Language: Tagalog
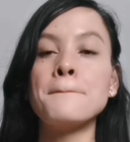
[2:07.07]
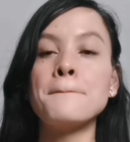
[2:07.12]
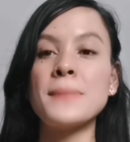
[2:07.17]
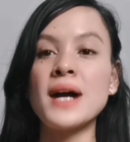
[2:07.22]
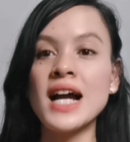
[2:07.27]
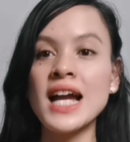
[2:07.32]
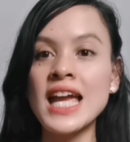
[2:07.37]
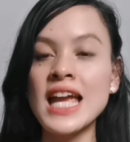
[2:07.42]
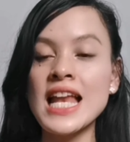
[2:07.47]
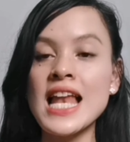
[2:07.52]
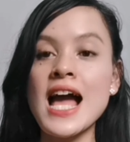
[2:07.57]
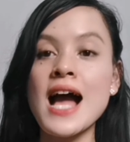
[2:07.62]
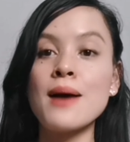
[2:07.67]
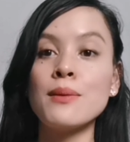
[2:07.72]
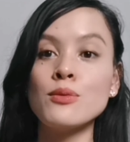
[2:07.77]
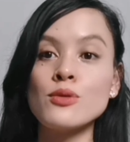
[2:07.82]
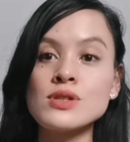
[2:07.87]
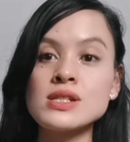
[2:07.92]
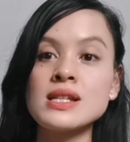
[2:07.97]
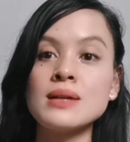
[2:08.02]

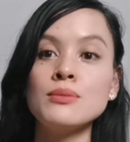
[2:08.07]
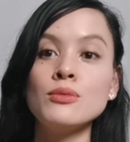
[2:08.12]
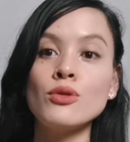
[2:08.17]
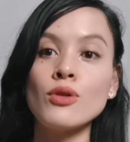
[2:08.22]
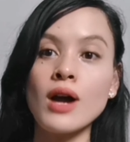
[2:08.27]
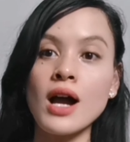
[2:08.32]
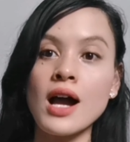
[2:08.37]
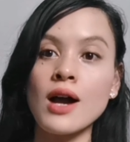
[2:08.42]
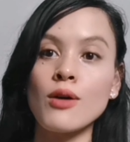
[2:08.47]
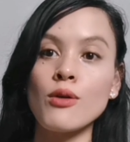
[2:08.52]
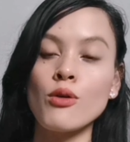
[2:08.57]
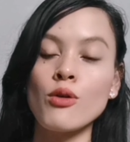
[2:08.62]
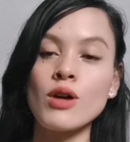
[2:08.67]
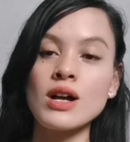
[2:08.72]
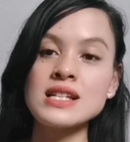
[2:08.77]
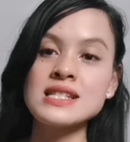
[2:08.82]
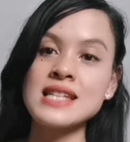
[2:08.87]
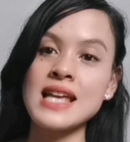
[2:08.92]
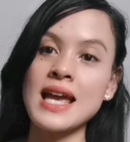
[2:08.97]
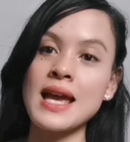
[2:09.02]
panghilamo sa mukha ko
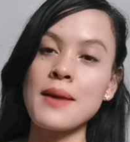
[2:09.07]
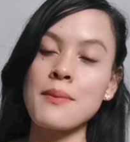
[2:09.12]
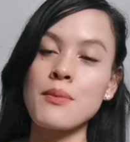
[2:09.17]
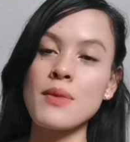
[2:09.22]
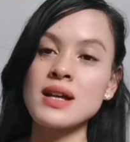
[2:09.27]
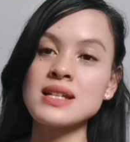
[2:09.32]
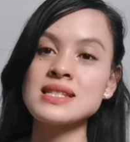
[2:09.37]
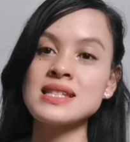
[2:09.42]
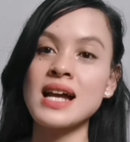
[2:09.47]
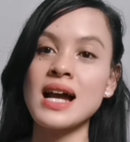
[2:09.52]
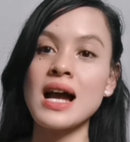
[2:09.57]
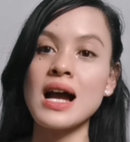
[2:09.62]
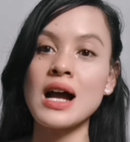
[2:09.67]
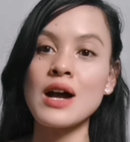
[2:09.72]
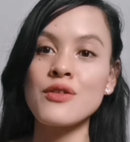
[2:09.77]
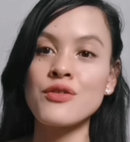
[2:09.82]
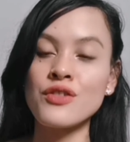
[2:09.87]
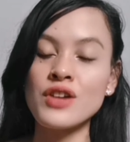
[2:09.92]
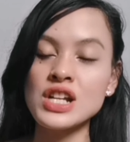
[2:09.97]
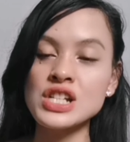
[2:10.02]
kasi mas
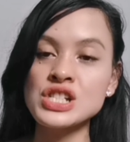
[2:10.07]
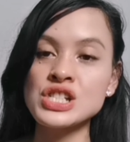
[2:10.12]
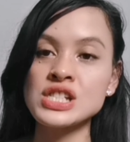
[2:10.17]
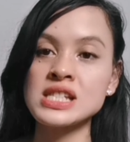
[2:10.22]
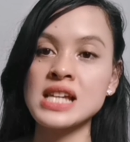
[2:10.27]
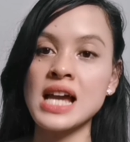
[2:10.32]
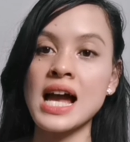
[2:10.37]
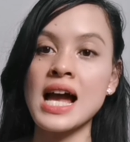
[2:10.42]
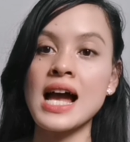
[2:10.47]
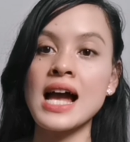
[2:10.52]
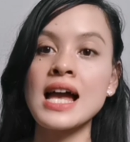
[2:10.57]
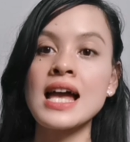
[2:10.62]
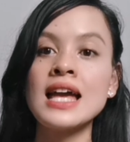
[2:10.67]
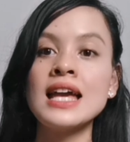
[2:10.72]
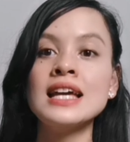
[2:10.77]
nakaka-fresh siya